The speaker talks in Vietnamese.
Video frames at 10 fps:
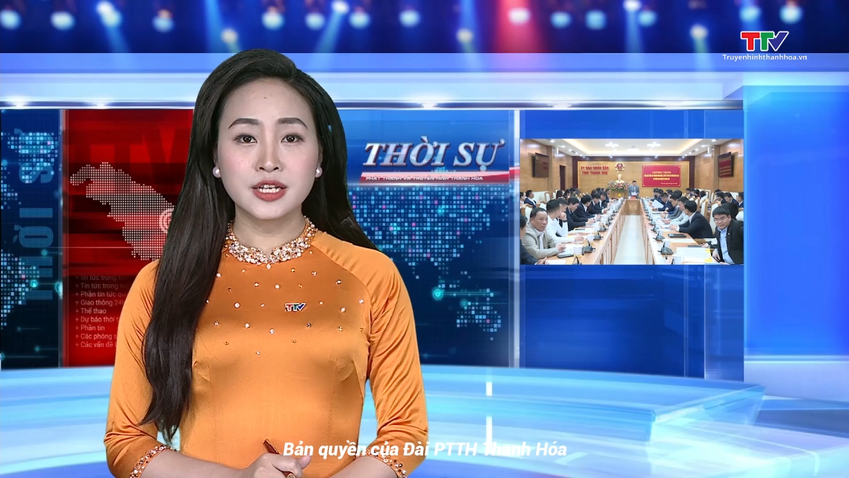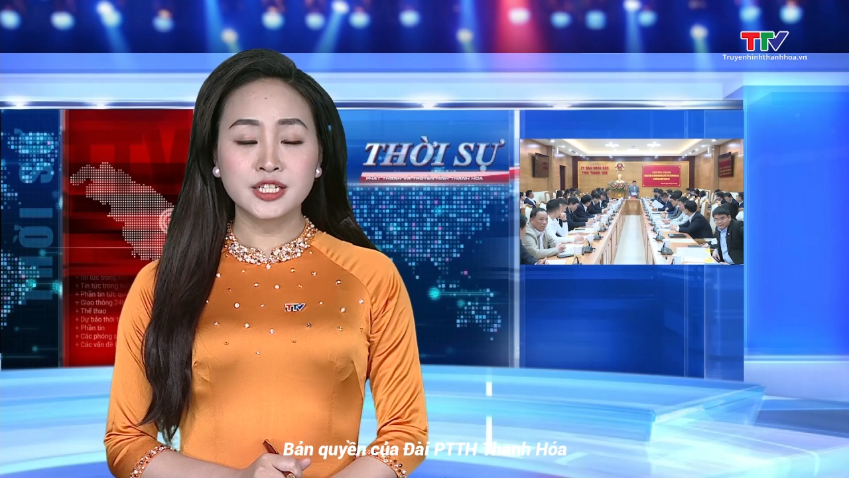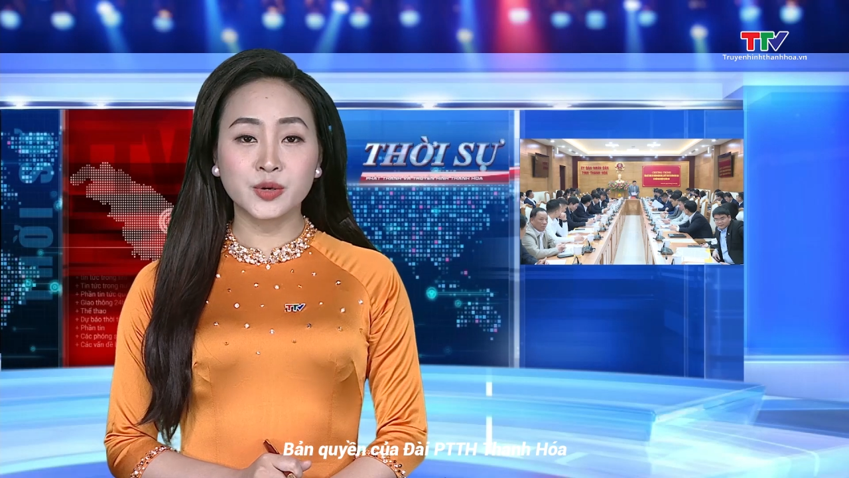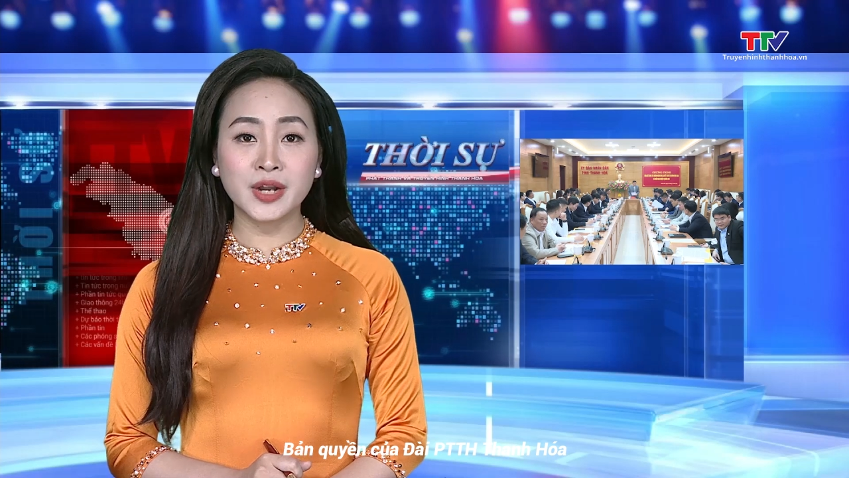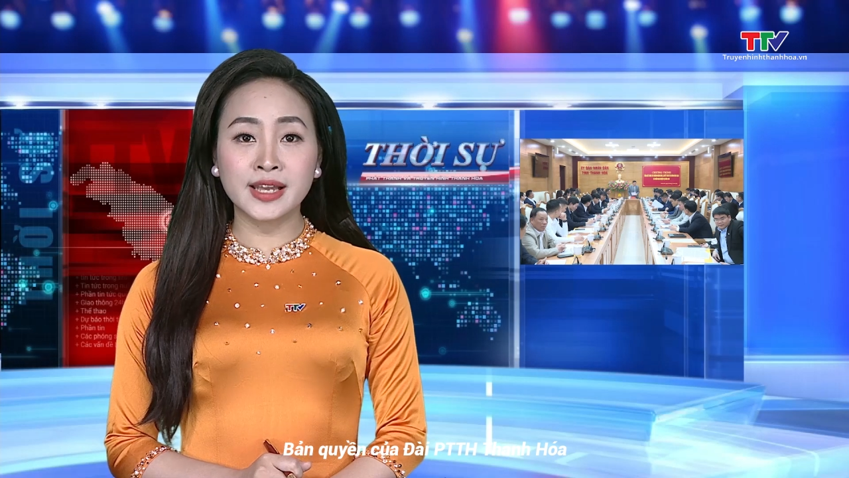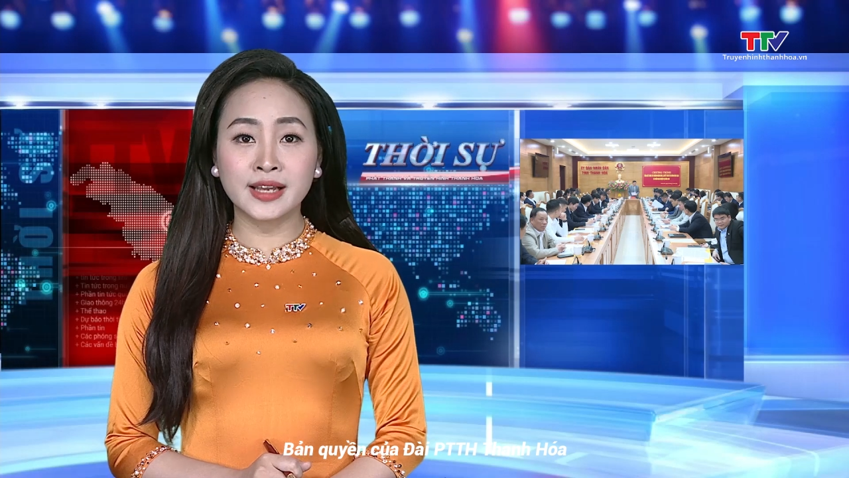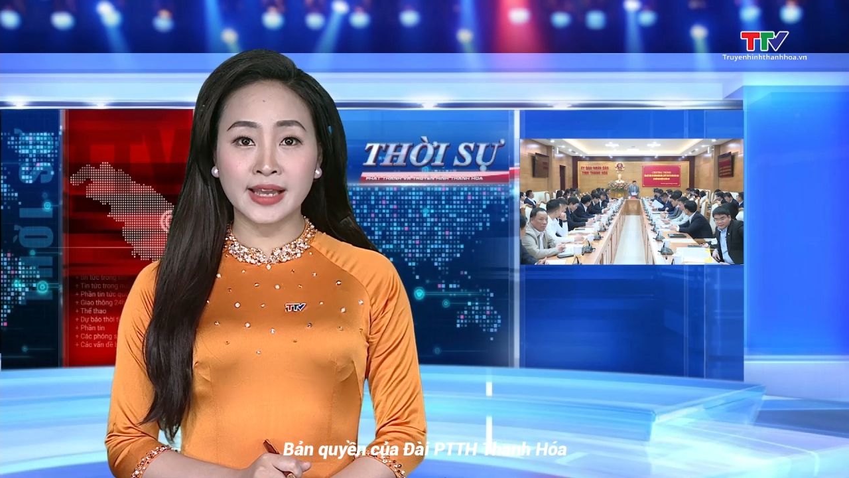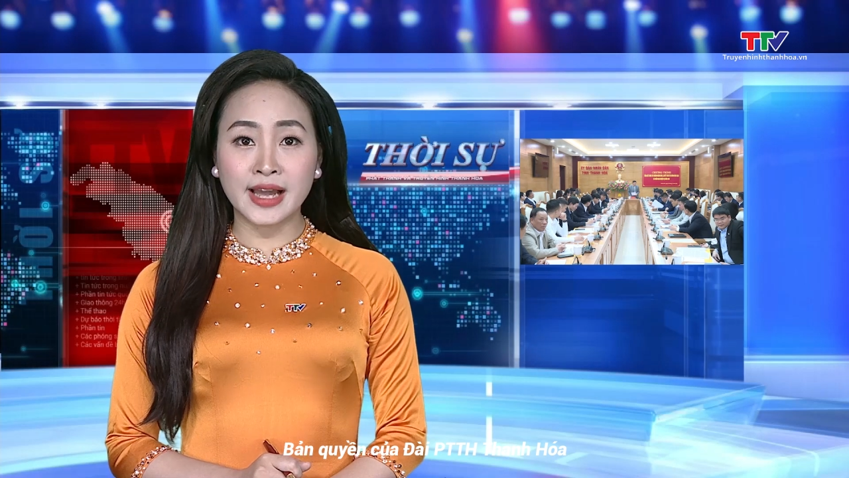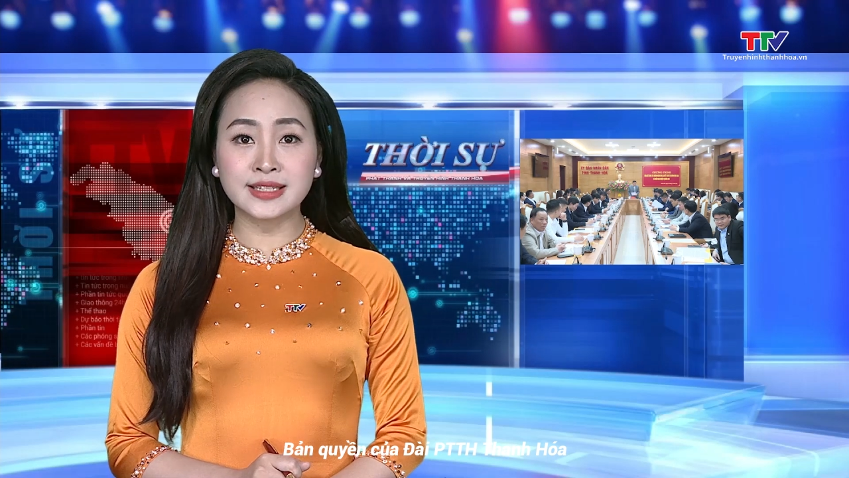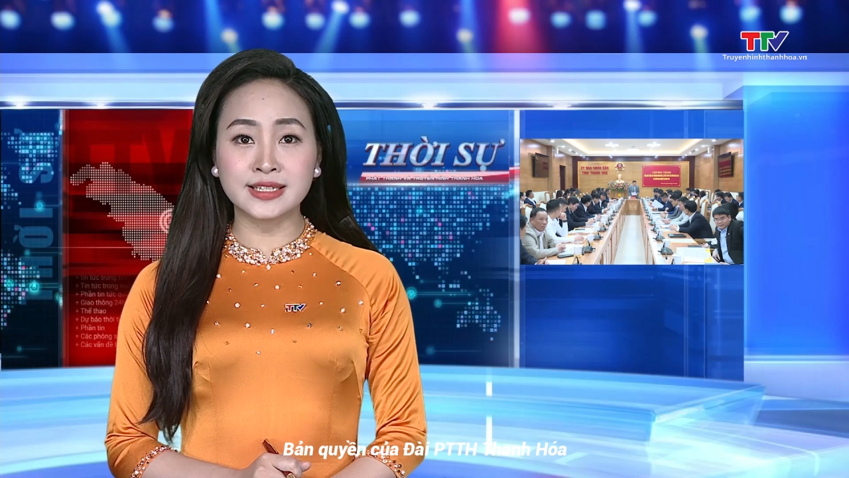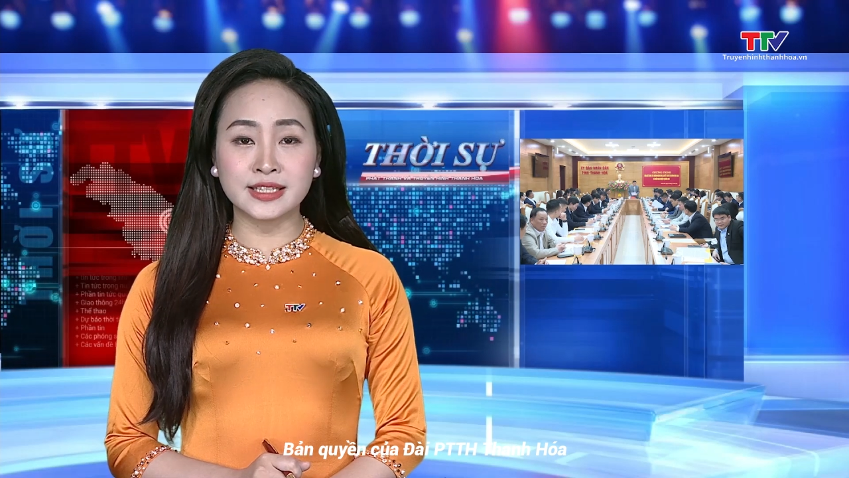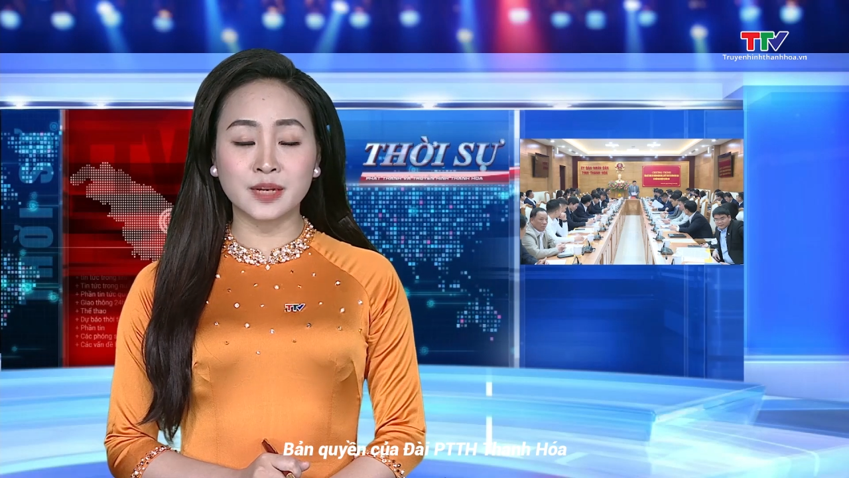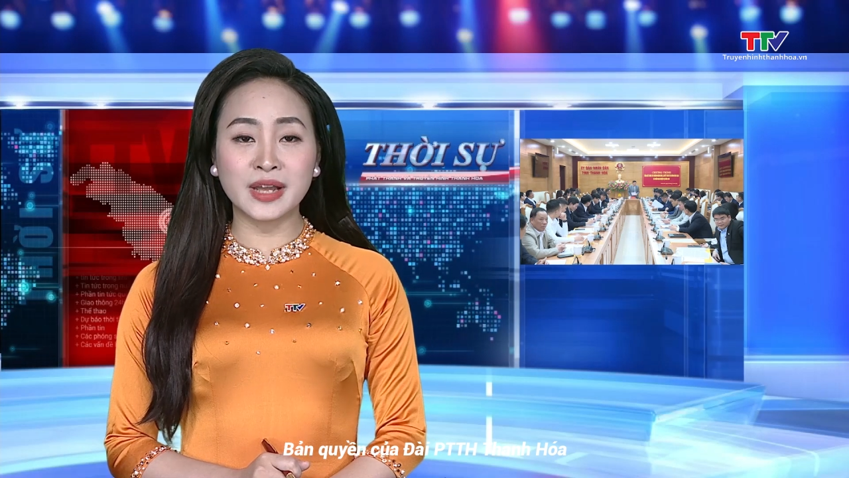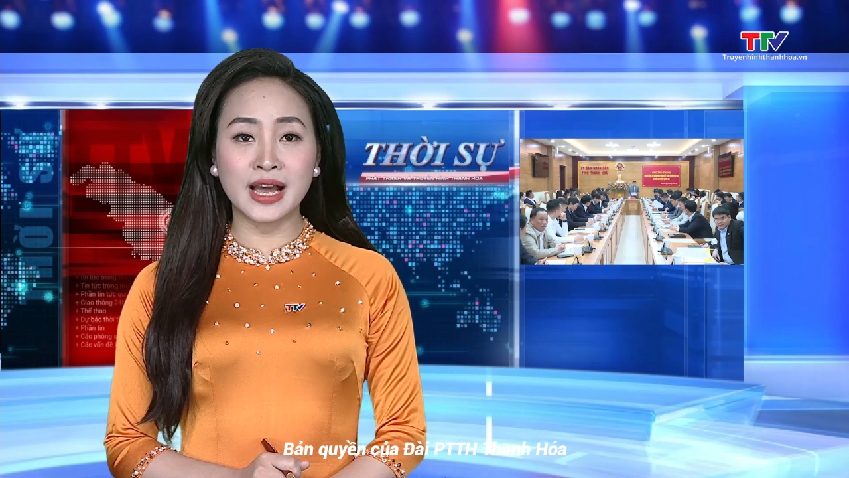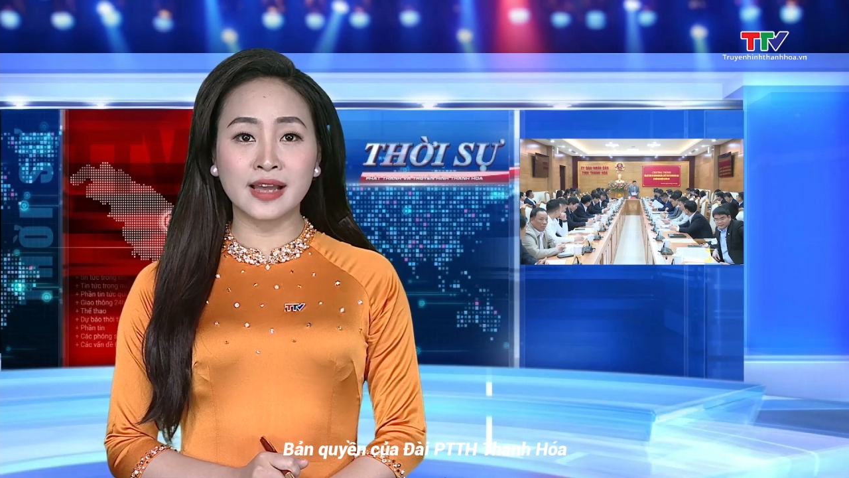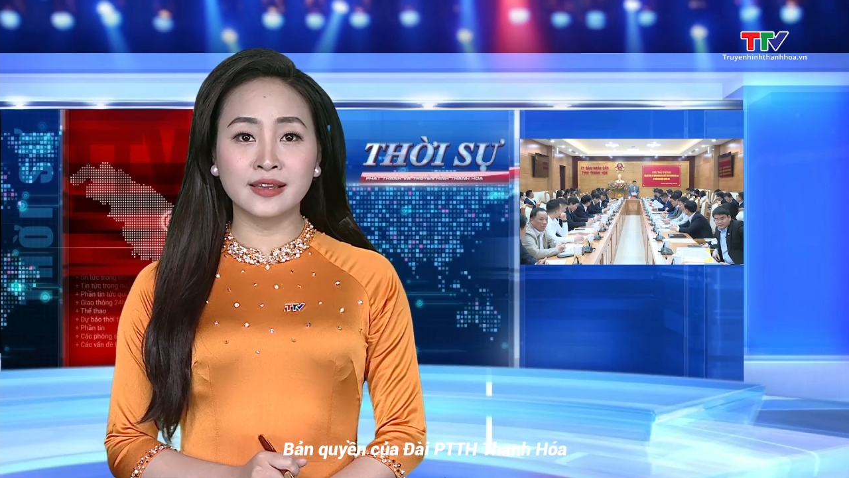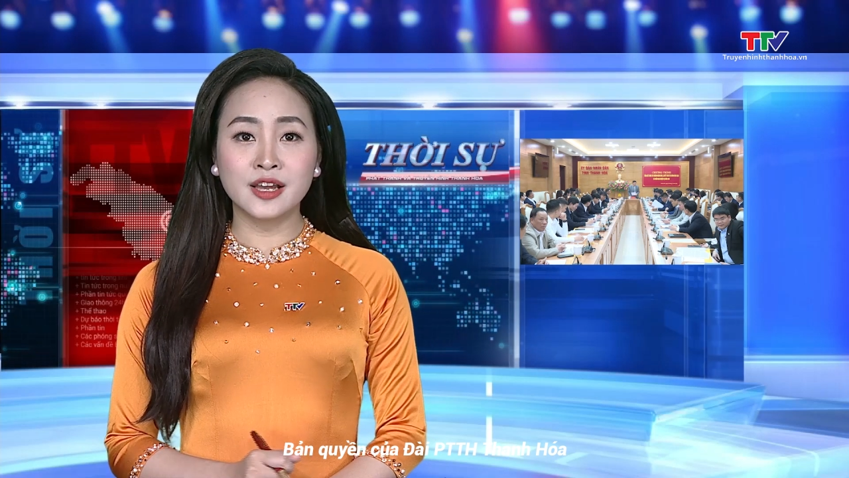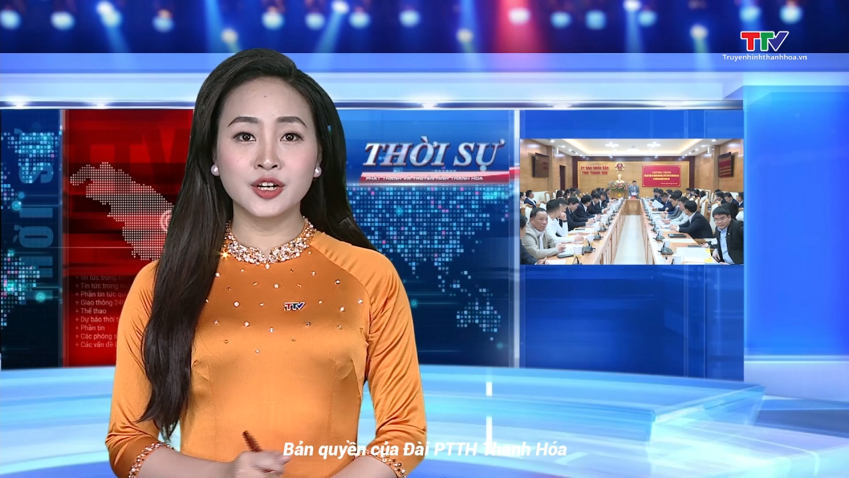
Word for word: Chiều nay ngày 29 tháng 12,